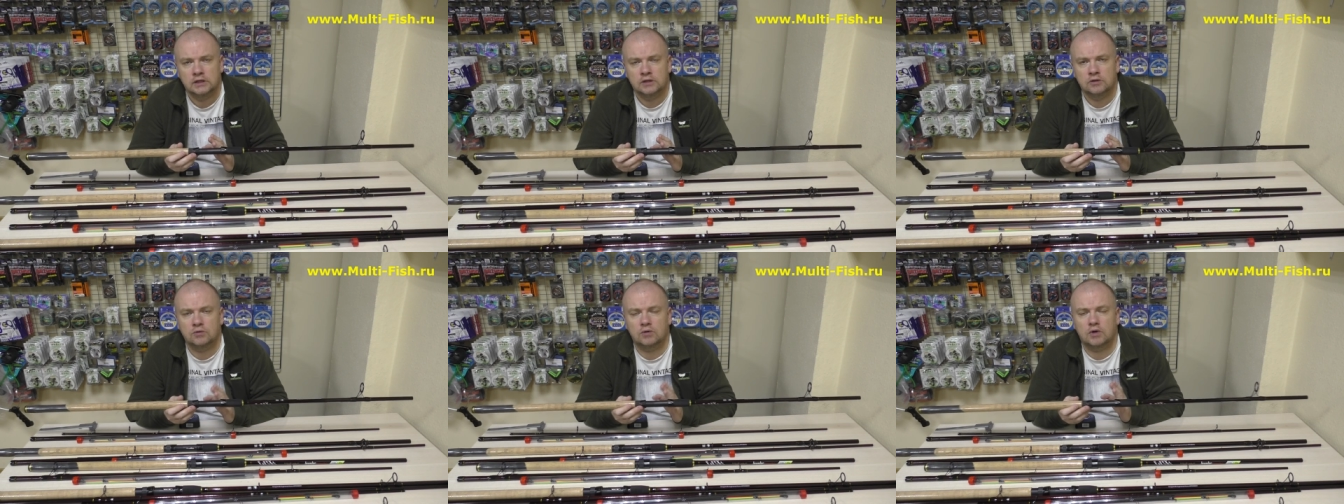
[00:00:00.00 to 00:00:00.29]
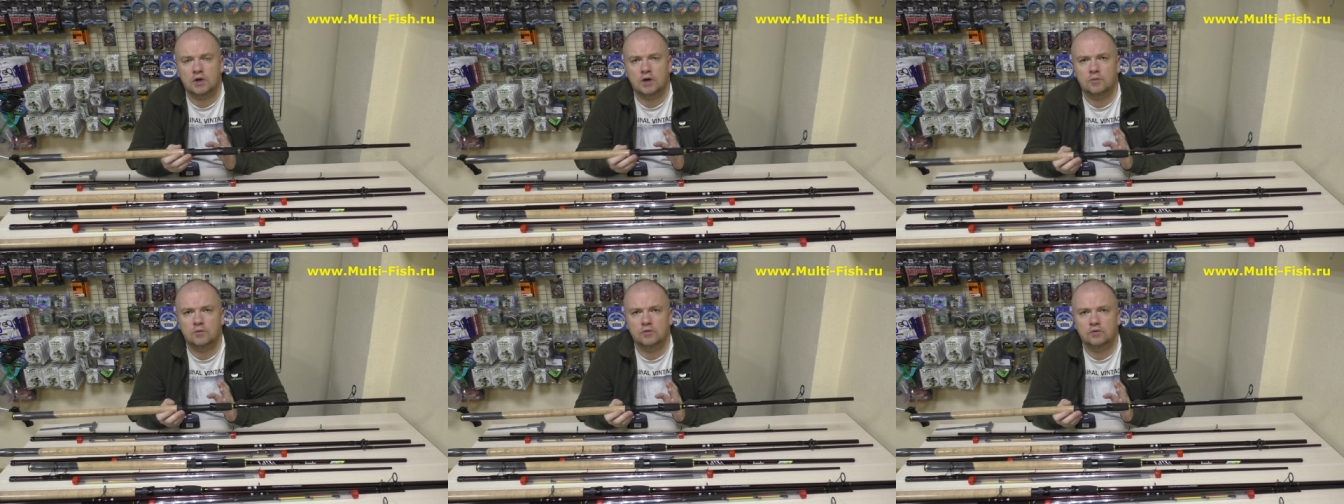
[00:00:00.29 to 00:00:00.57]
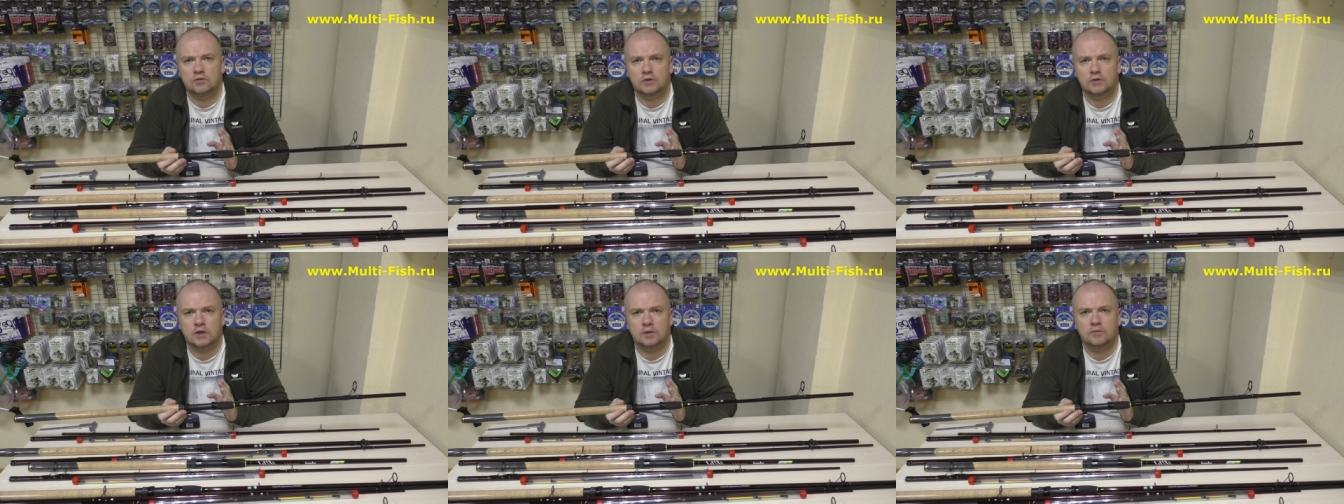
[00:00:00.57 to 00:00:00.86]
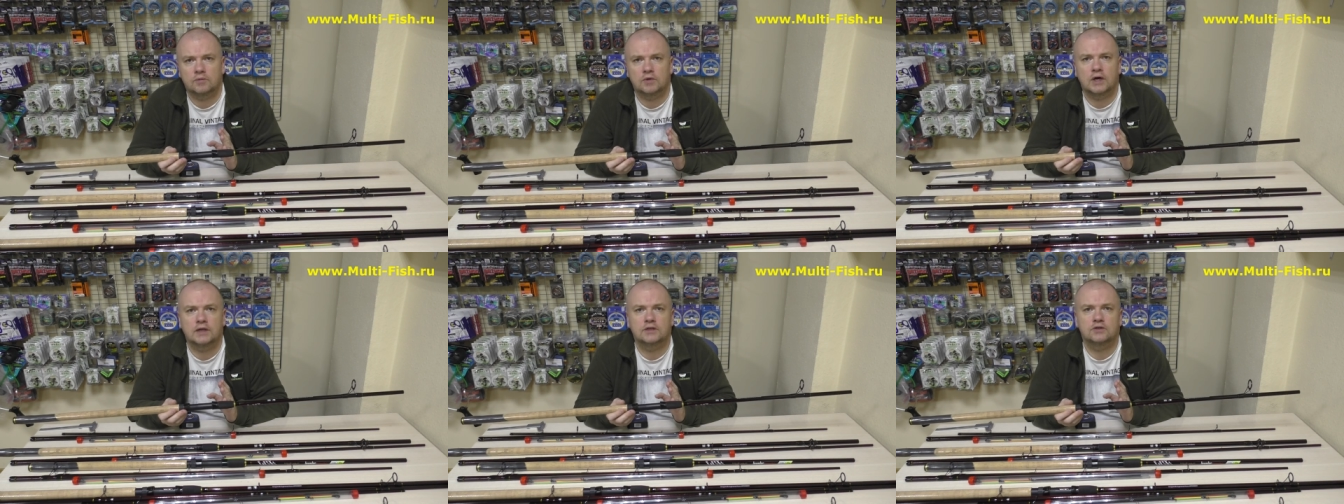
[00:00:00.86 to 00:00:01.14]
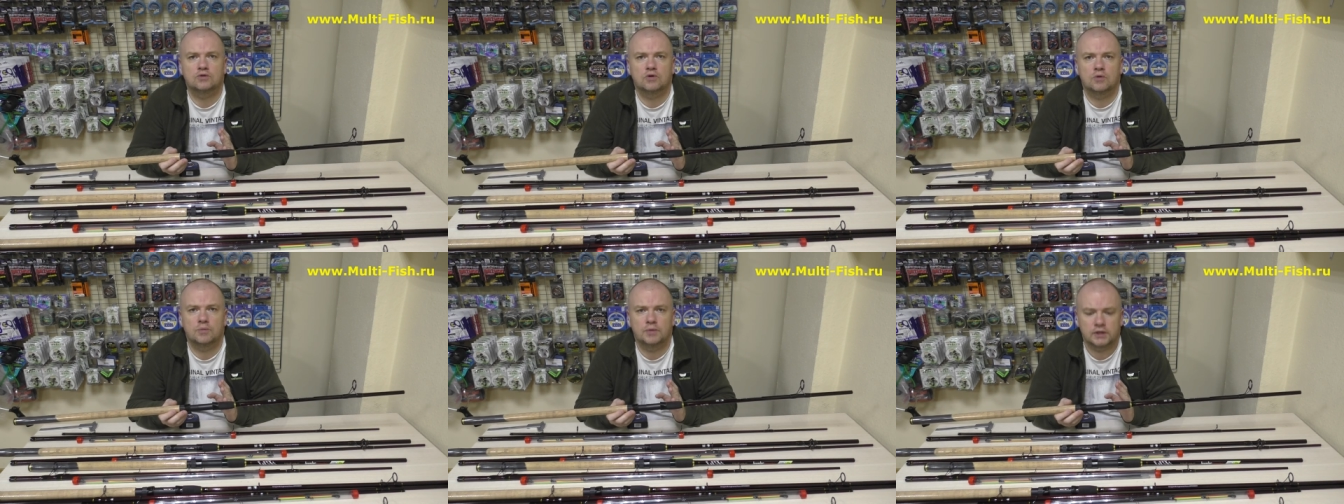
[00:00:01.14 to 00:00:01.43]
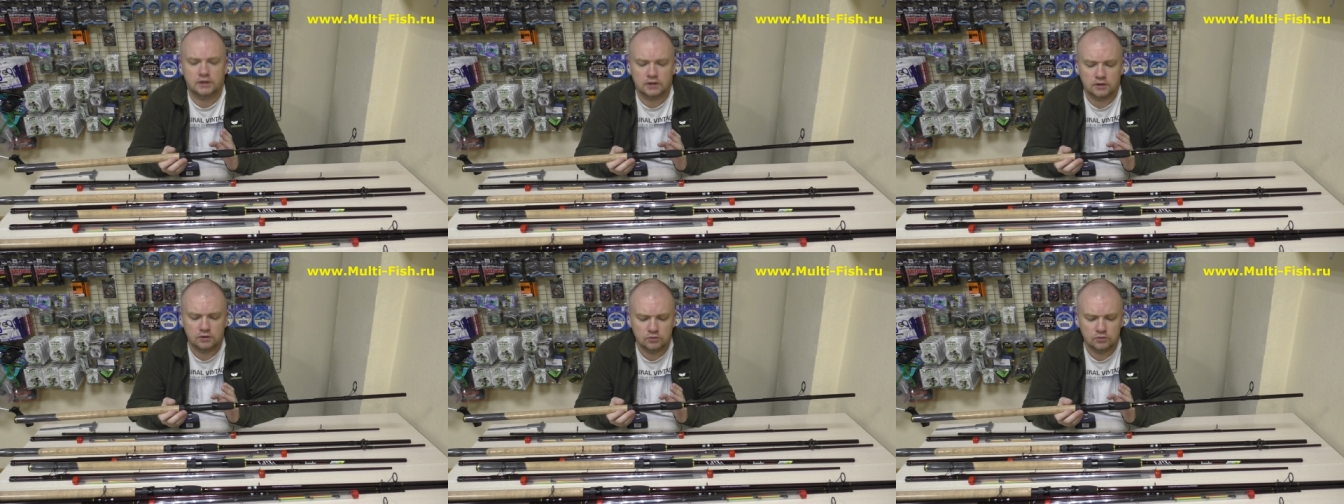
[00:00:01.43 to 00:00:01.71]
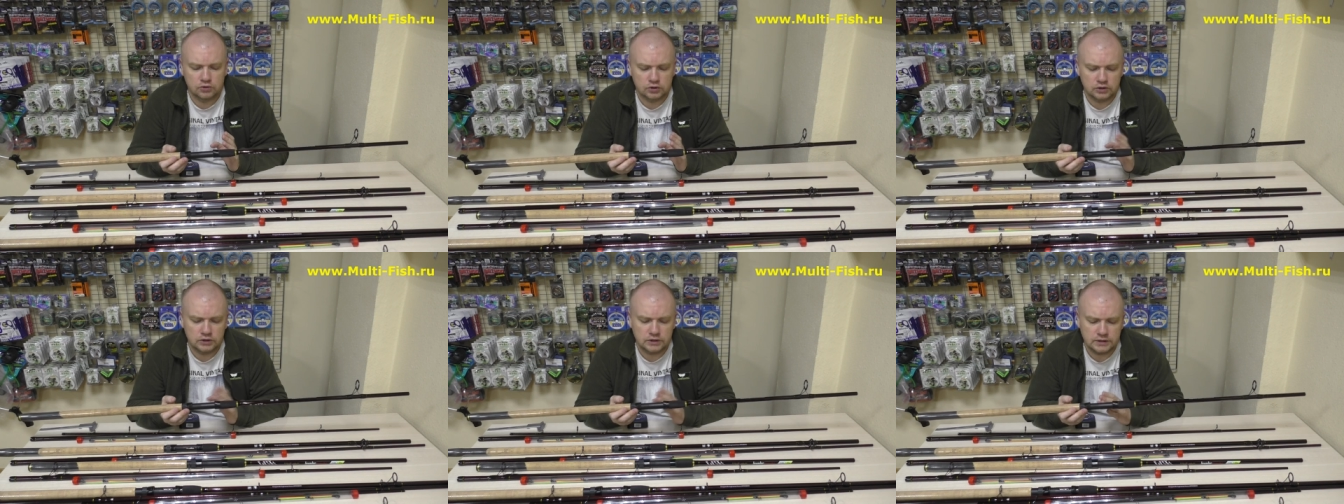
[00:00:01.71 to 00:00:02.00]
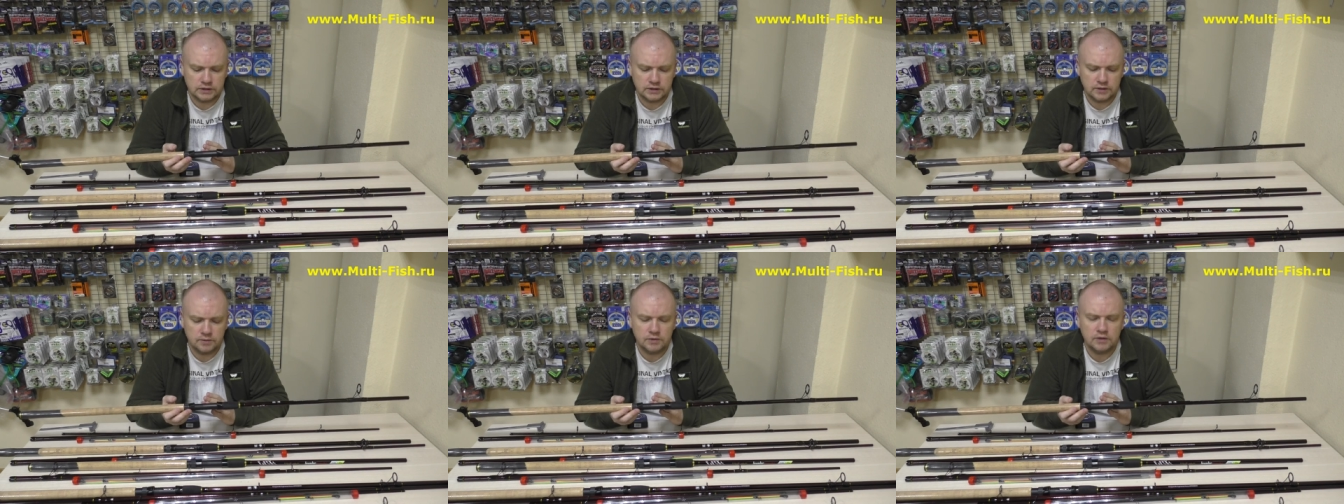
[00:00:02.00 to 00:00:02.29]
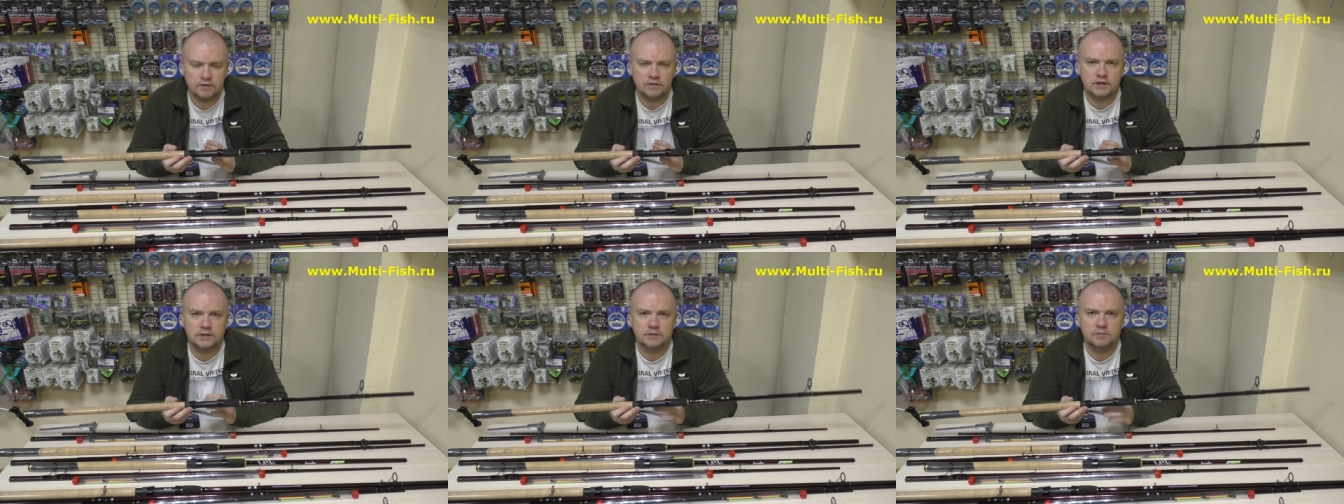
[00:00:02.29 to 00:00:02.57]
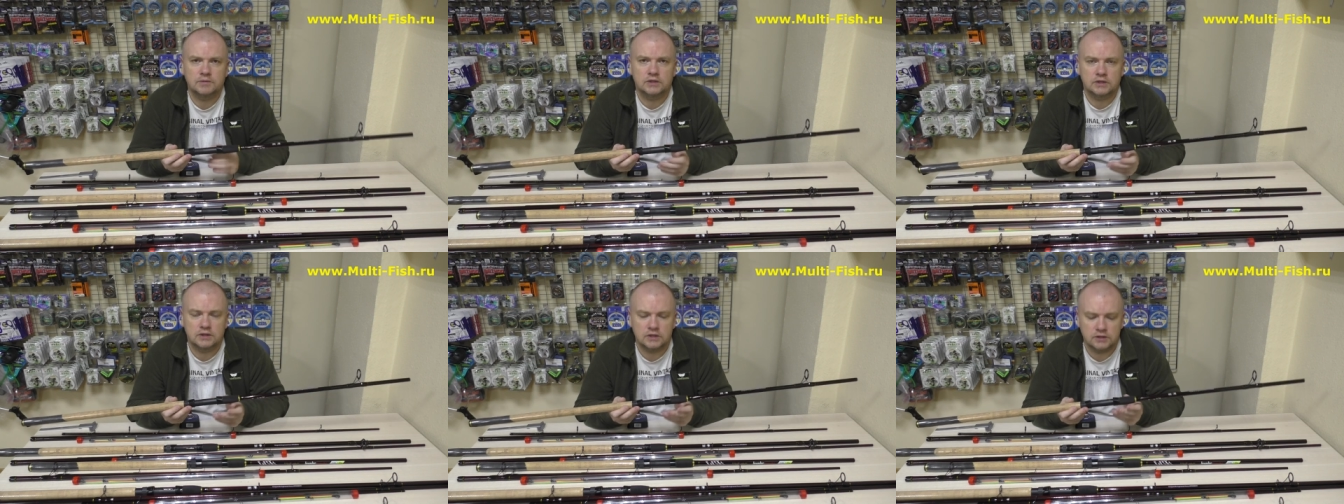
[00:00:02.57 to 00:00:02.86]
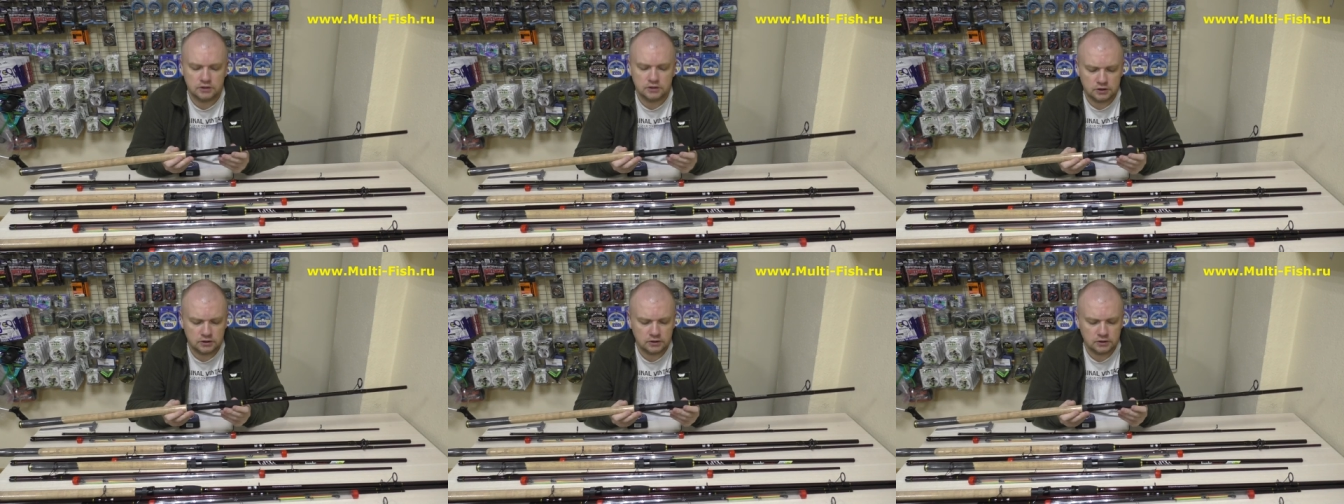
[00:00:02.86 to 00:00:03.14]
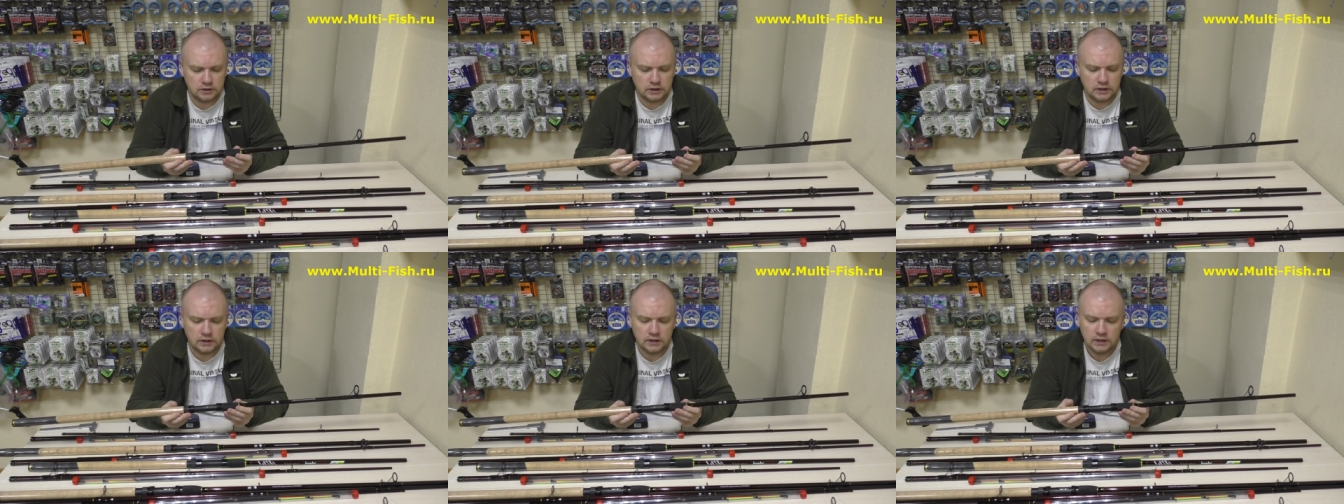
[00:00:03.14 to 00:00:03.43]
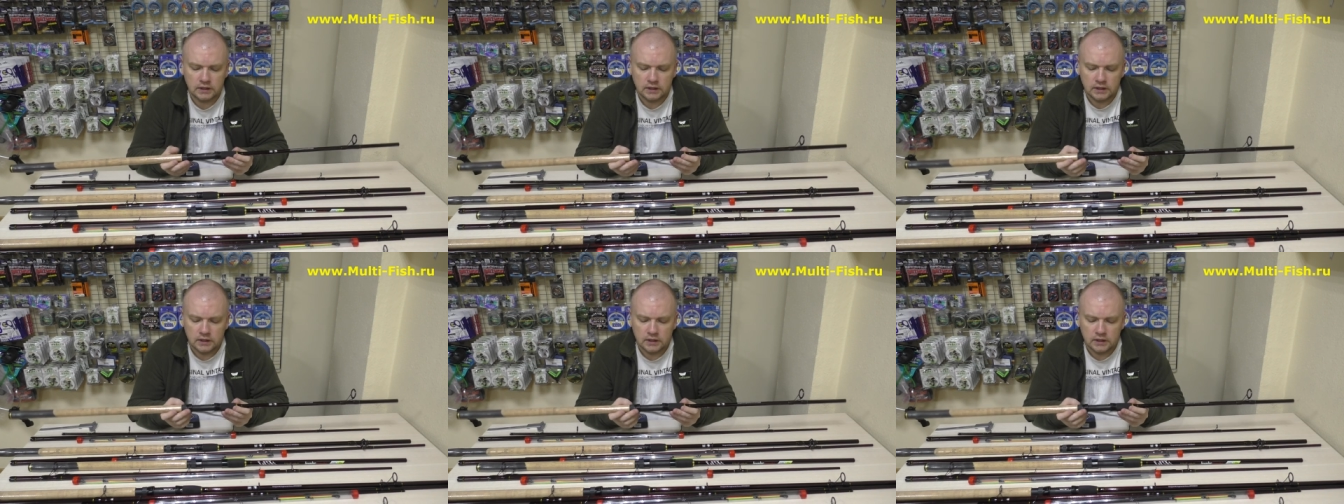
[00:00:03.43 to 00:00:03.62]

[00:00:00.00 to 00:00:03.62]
ну кому там особо это нужно, 7-8 тысячники.